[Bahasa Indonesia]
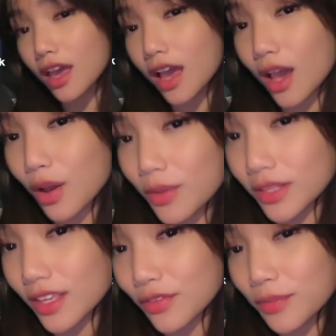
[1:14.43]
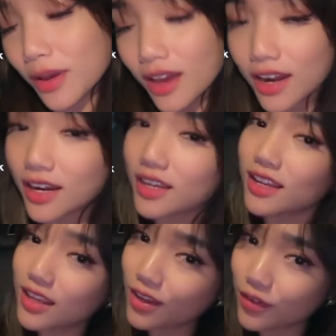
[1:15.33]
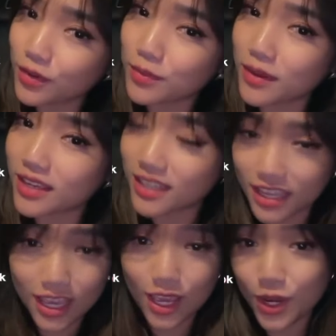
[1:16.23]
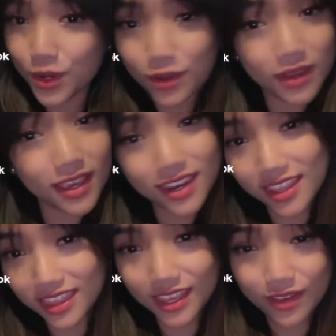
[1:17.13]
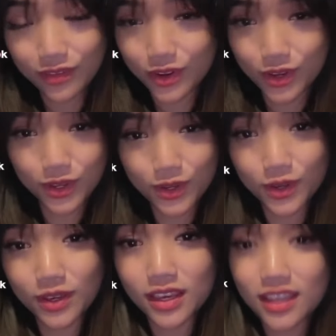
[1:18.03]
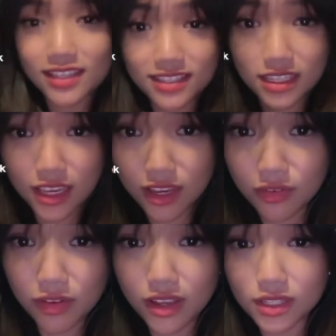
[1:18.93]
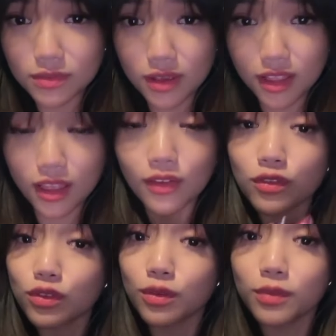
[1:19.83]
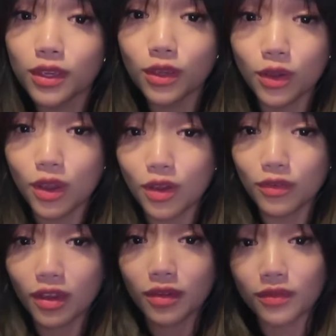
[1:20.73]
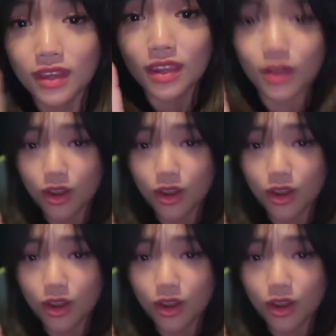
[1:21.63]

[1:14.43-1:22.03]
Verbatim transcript: IC Terus satu. Terkait cowok yang menyusahkan menurut Fuji ia mengaku sangat tidak suka hal tersebut karena memiliki pengalaman